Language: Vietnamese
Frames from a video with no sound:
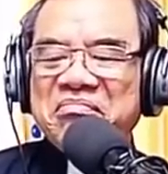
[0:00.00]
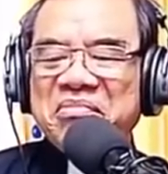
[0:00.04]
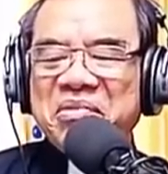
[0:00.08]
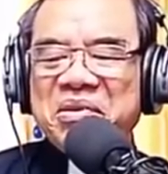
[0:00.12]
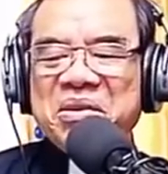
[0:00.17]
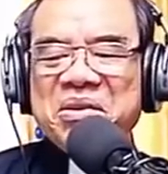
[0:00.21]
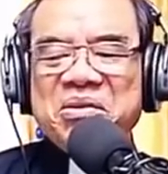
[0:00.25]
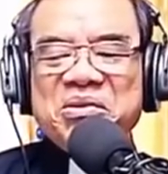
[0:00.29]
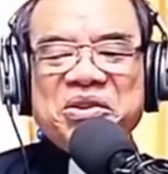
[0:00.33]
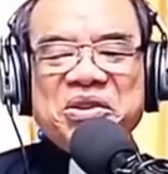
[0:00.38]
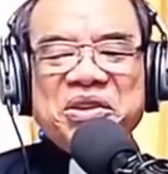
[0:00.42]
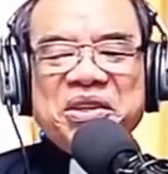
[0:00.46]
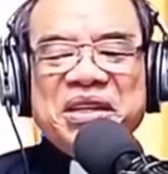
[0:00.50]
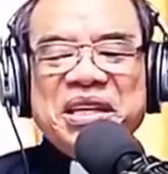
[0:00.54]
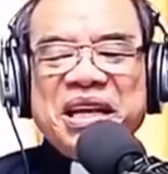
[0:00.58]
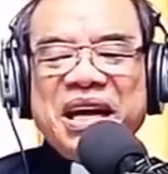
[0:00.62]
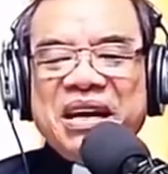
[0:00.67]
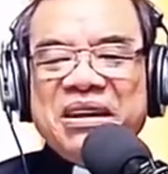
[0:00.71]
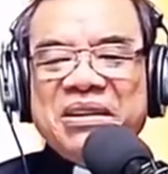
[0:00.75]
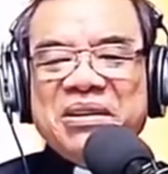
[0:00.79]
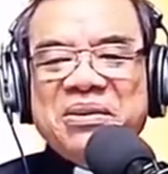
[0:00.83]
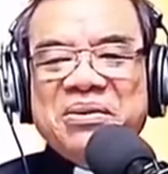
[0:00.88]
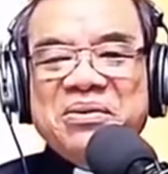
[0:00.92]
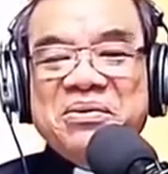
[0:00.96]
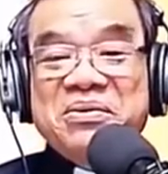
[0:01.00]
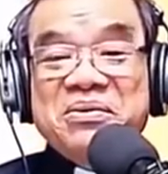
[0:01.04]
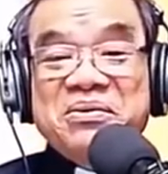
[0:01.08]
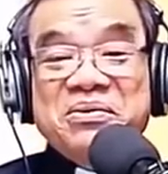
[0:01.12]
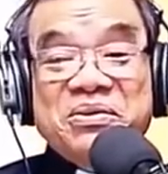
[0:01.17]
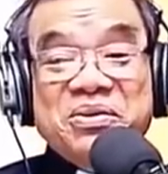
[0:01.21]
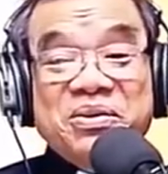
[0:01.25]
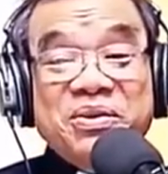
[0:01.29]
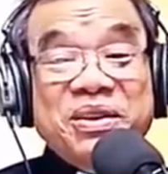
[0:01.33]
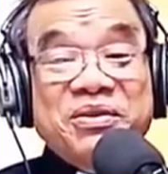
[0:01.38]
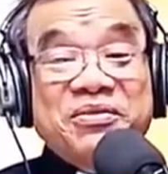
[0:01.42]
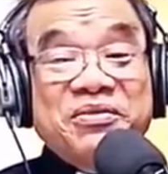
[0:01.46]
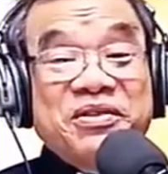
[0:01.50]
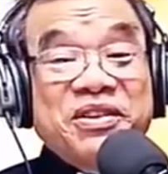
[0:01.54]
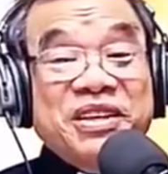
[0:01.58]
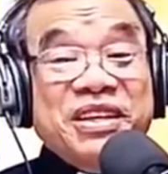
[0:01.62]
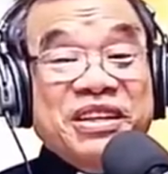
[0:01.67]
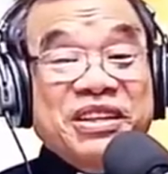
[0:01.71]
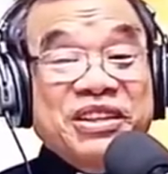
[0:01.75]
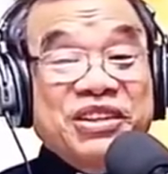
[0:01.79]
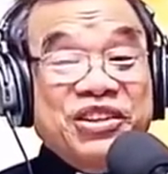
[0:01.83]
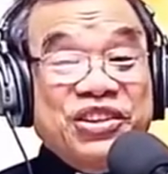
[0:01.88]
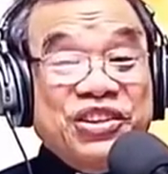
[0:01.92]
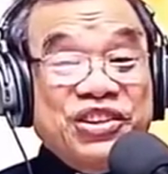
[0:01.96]
con đâu xứng đáng đâu chúng ta
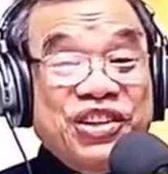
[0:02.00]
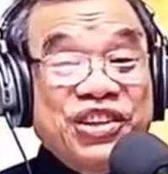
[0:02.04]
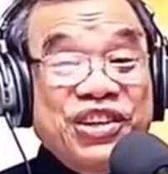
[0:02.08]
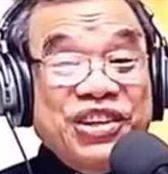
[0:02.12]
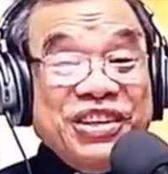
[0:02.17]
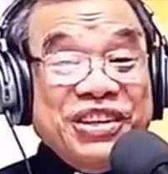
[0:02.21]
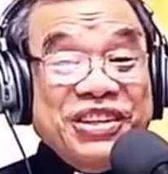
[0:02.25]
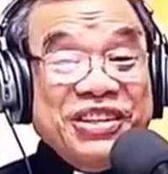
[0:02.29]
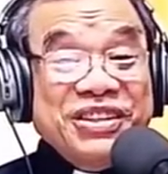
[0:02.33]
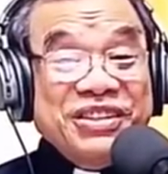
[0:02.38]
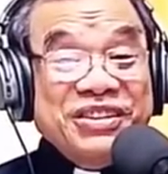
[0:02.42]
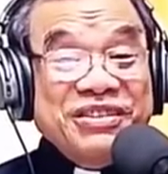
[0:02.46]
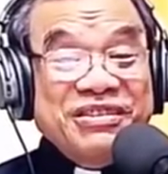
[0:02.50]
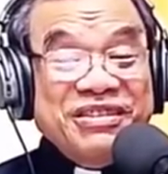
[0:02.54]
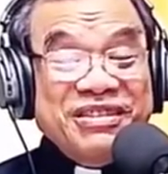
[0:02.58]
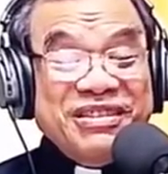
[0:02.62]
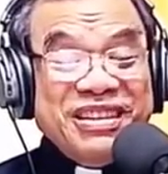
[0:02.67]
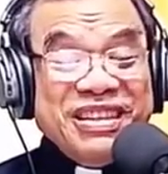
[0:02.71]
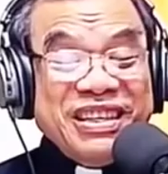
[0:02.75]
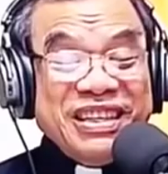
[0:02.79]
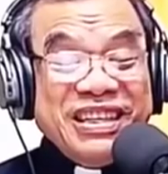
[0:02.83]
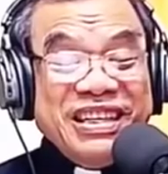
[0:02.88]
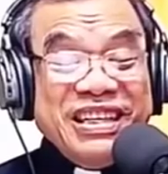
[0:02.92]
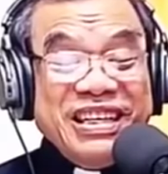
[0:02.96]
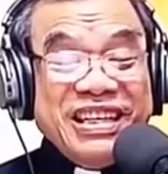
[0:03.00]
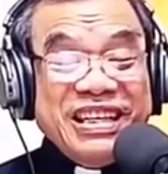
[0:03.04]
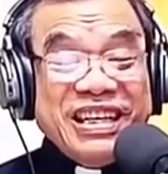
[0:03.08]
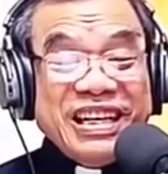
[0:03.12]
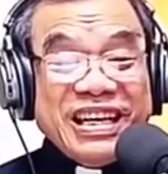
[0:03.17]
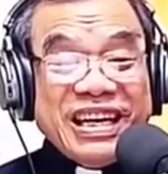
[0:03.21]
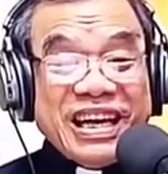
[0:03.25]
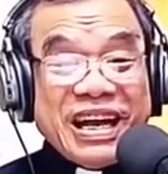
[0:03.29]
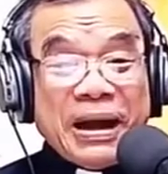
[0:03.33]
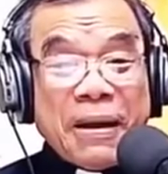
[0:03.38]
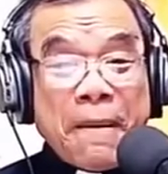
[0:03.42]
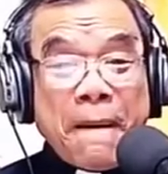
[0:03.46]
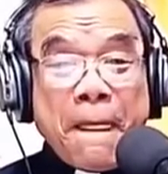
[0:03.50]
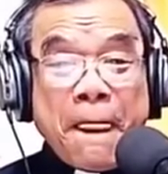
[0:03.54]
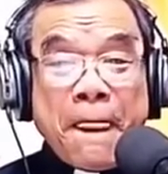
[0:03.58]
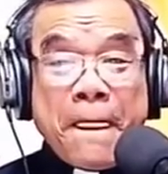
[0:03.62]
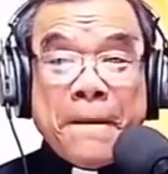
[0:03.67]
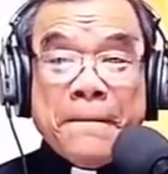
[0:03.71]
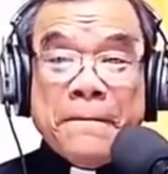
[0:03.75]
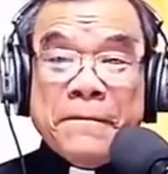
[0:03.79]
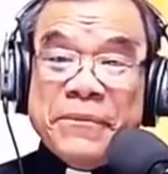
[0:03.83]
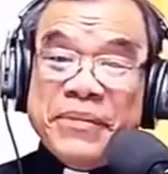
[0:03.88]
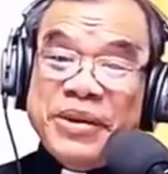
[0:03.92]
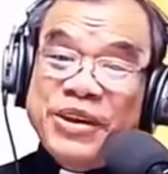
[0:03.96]
thường thường chỉ nghĩ rằng là
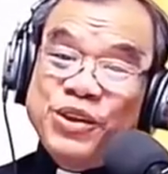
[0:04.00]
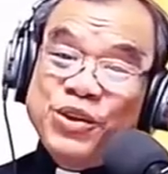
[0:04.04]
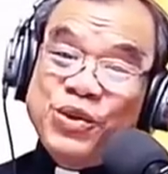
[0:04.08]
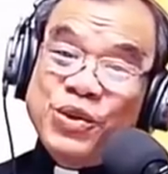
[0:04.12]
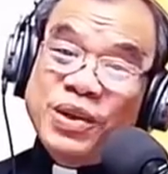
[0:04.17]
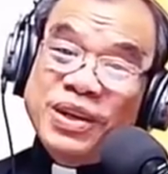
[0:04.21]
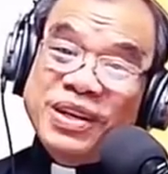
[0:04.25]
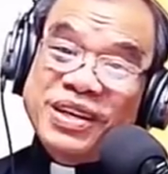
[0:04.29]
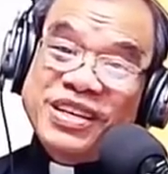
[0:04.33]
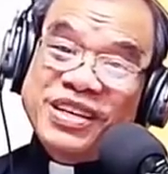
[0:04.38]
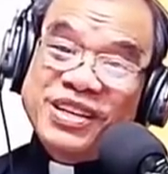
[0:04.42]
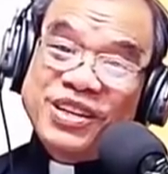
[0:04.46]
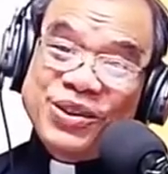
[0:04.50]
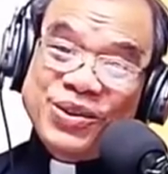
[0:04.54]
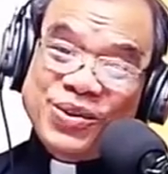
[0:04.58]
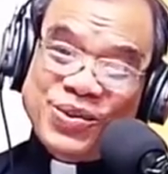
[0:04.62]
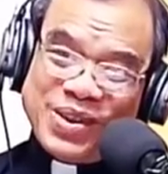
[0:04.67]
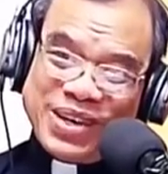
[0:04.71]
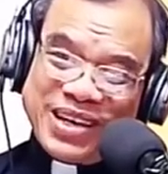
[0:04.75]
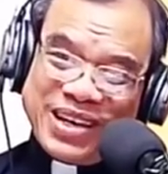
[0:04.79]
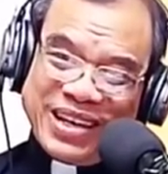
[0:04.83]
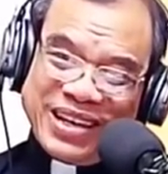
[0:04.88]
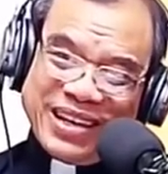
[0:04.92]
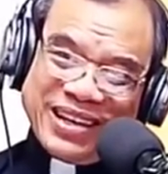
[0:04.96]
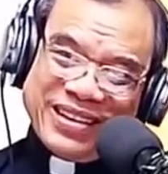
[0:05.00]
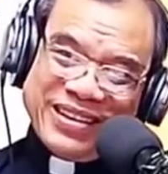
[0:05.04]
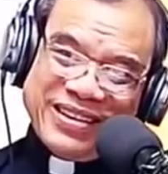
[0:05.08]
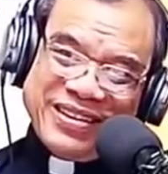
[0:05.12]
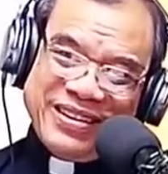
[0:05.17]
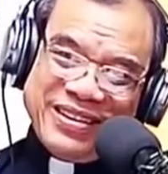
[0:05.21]
thiên chúa là đấng tốt lành